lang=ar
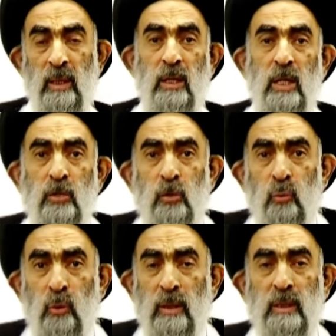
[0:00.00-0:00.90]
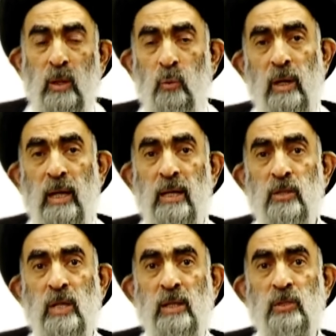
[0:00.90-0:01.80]
ليش تروح تدور على
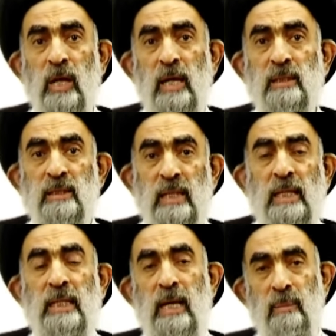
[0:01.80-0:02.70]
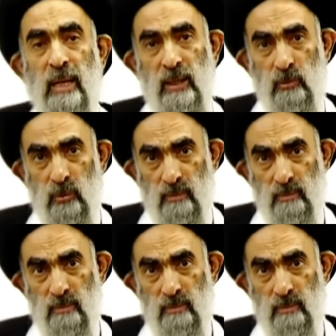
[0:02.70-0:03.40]
الأشياء السيئة مالتهم